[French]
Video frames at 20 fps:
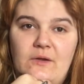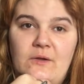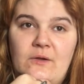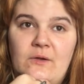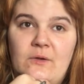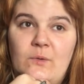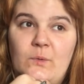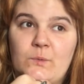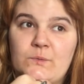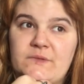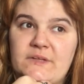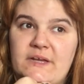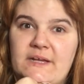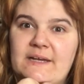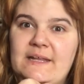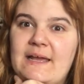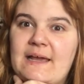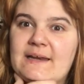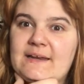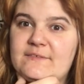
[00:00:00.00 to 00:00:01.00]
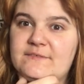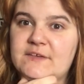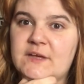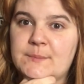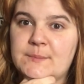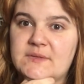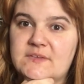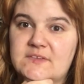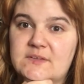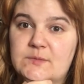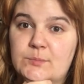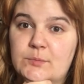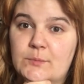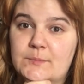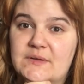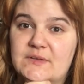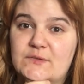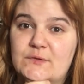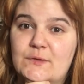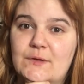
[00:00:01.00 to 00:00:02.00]
Euh, on on allé à la pharmacie pour
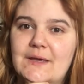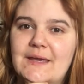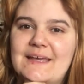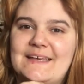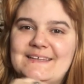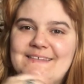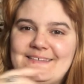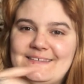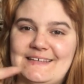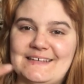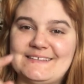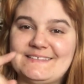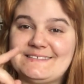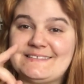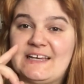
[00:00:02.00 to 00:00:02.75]
ma soeur et ça,